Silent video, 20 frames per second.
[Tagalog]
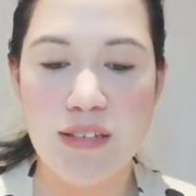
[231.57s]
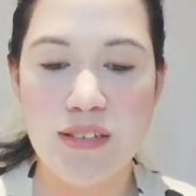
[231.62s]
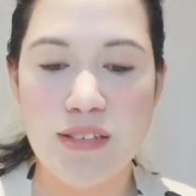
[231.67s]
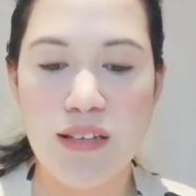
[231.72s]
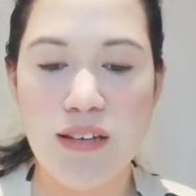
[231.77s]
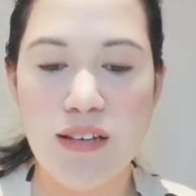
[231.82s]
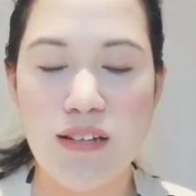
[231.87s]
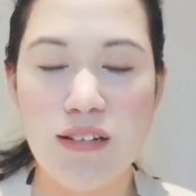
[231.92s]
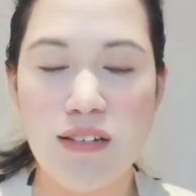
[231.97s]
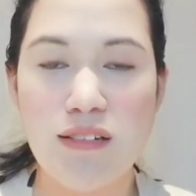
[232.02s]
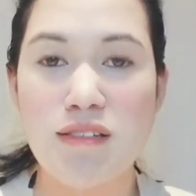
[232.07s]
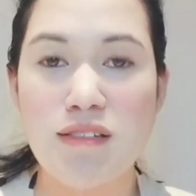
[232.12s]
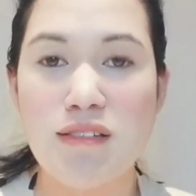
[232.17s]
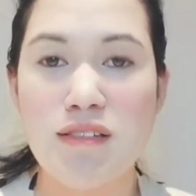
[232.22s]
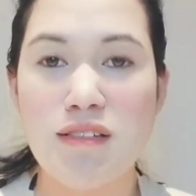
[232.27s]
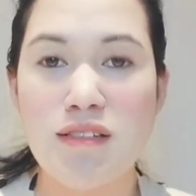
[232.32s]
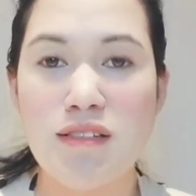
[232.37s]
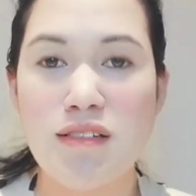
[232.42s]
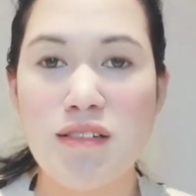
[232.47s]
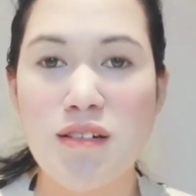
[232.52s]
sa
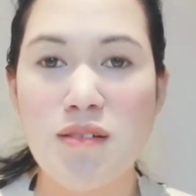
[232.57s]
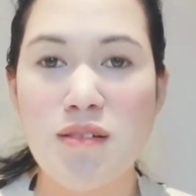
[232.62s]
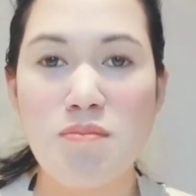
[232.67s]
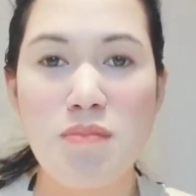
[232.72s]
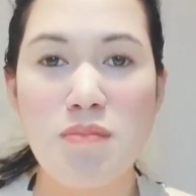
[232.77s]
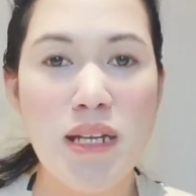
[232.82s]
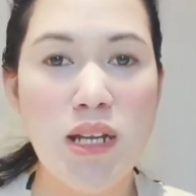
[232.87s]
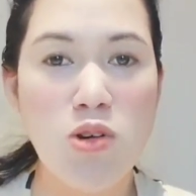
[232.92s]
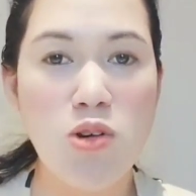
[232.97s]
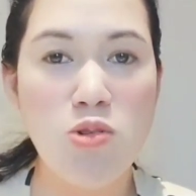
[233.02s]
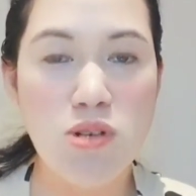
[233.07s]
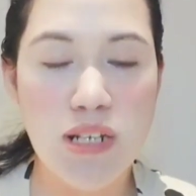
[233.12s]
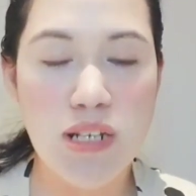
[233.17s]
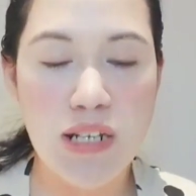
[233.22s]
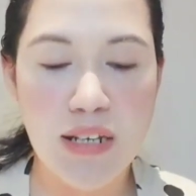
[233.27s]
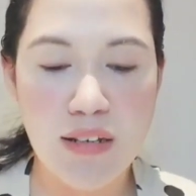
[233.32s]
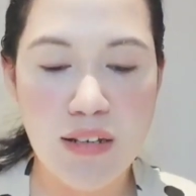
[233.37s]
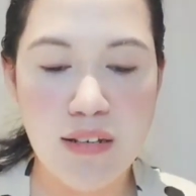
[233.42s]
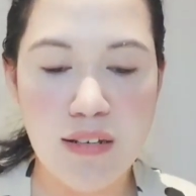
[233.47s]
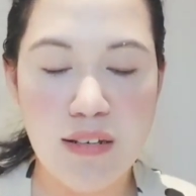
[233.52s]
panahon
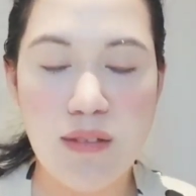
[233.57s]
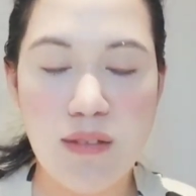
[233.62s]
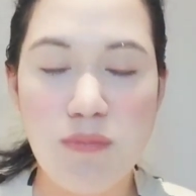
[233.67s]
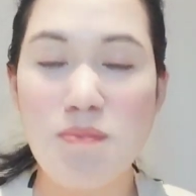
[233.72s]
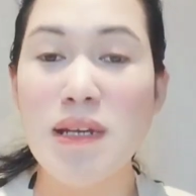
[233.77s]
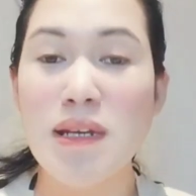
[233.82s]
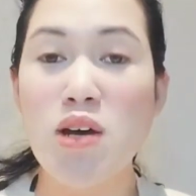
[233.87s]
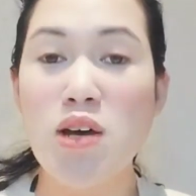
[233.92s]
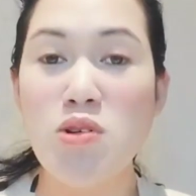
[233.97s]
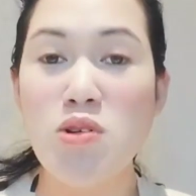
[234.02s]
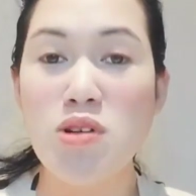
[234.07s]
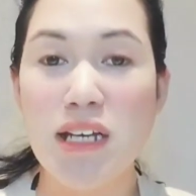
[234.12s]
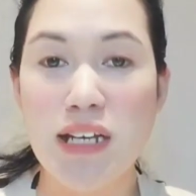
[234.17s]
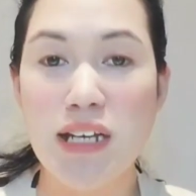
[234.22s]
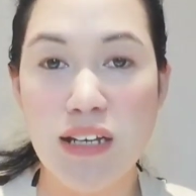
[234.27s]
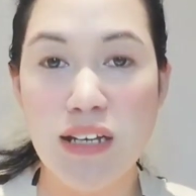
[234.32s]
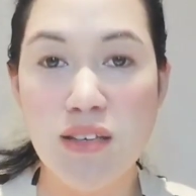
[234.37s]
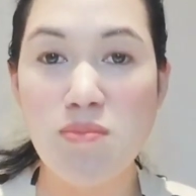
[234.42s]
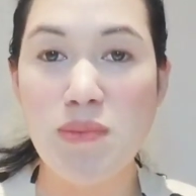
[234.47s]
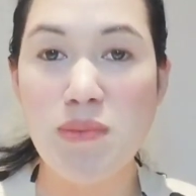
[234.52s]
na panahon ng
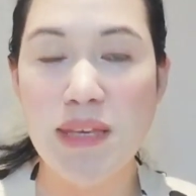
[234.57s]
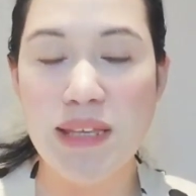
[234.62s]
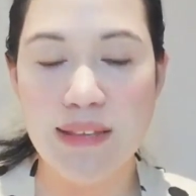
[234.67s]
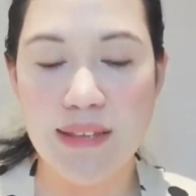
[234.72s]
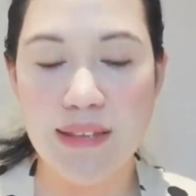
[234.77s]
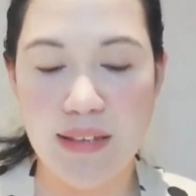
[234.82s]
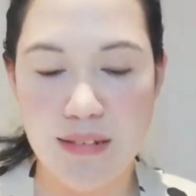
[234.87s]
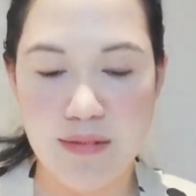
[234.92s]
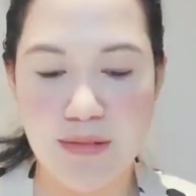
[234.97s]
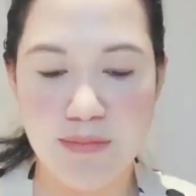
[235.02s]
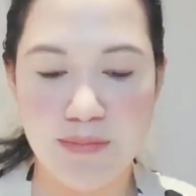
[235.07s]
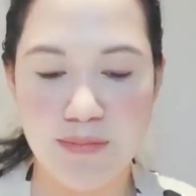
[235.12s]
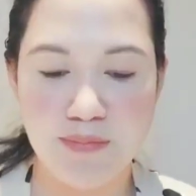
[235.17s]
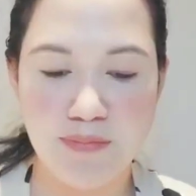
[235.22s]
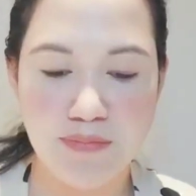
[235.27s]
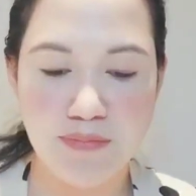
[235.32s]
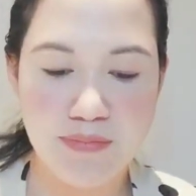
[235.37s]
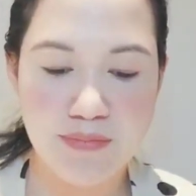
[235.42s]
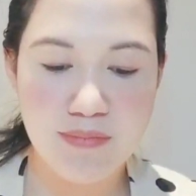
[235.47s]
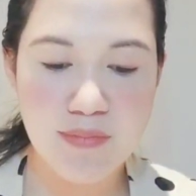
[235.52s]
kagipitan.
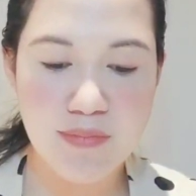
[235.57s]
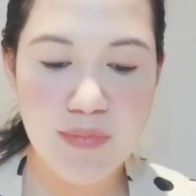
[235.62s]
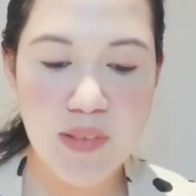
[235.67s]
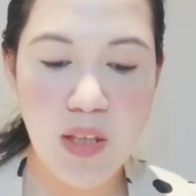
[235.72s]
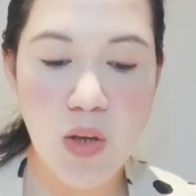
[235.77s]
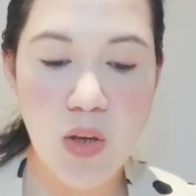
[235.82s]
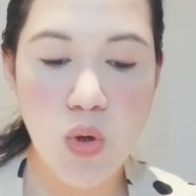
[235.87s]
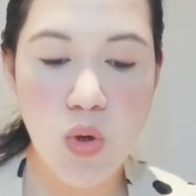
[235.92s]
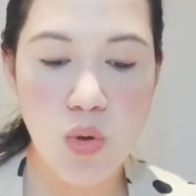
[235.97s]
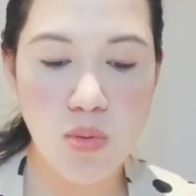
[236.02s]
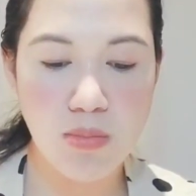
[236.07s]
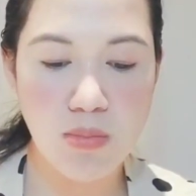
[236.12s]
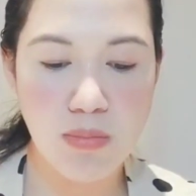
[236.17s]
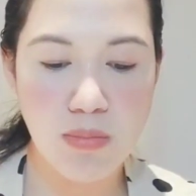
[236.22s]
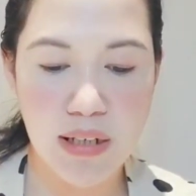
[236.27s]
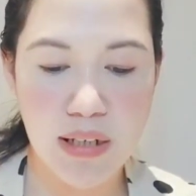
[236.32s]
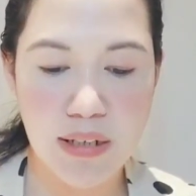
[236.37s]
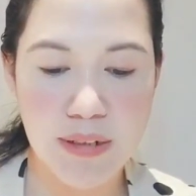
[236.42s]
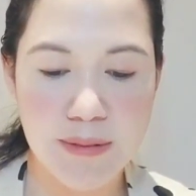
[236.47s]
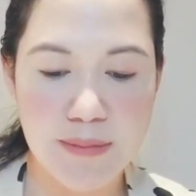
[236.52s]

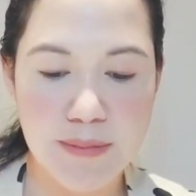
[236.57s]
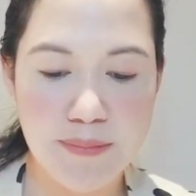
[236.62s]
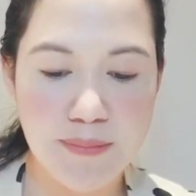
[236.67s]
Kumbaga.